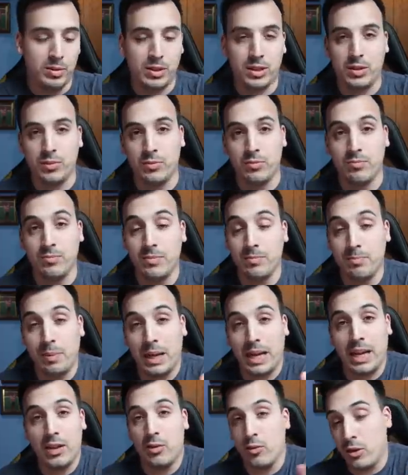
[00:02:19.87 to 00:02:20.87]
pues un
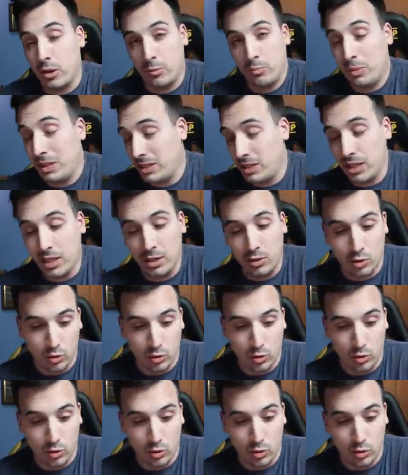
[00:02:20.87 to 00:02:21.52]
pequeño despiste,